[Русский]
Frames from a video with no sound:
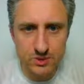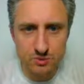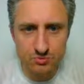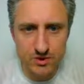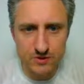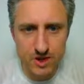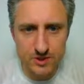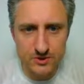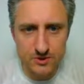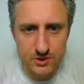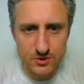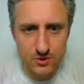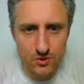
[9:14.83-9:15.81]
вот появляется у
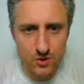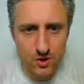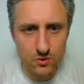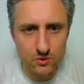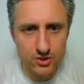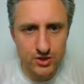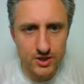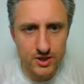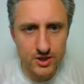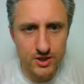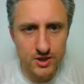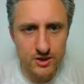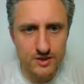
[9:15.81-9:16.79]
нас вот такое окошко.
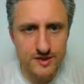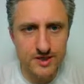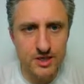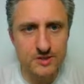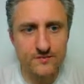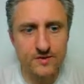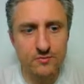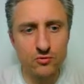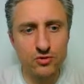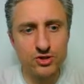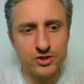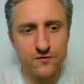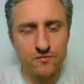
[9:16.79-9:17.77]
И здесь вы
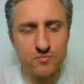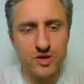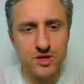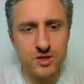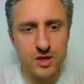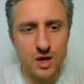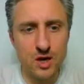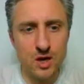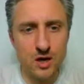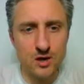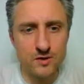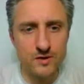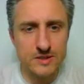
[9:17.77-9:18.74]
можете вбить
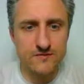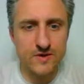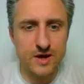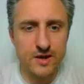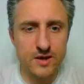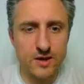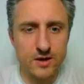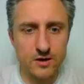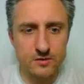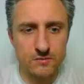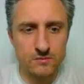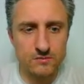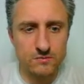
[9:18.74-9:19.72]

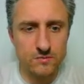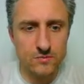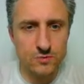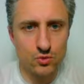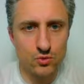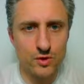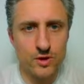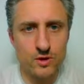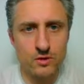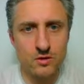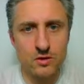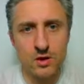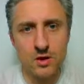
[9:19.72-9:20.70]
название той
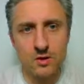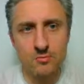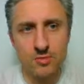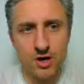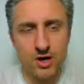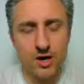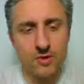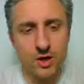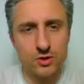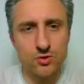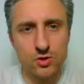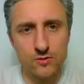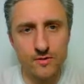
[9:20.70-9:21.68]
программы,
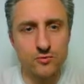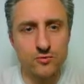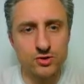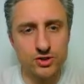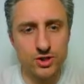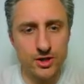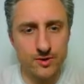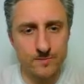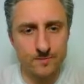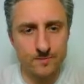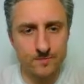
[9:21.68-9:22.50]
которая вам нужна.